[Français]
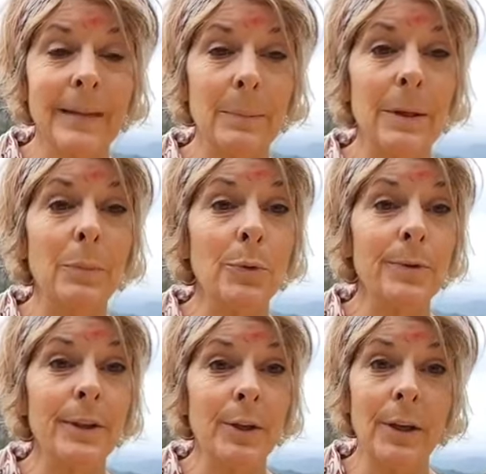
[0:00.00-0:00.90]
mais bon,
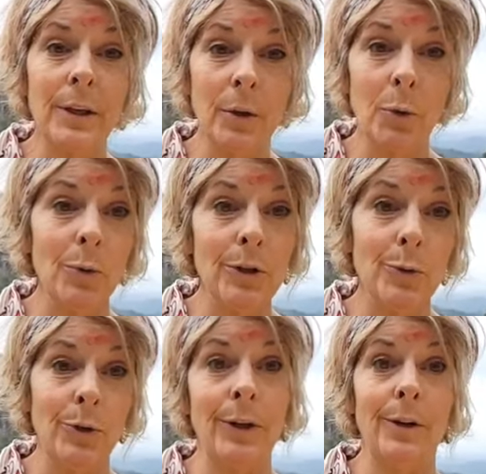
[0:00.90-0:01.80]
c'était que
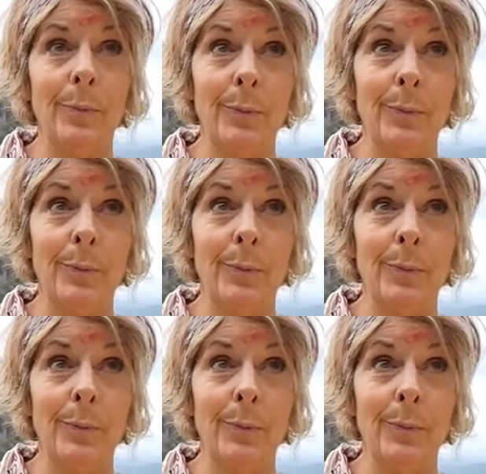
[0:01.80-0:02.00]
des hôtels un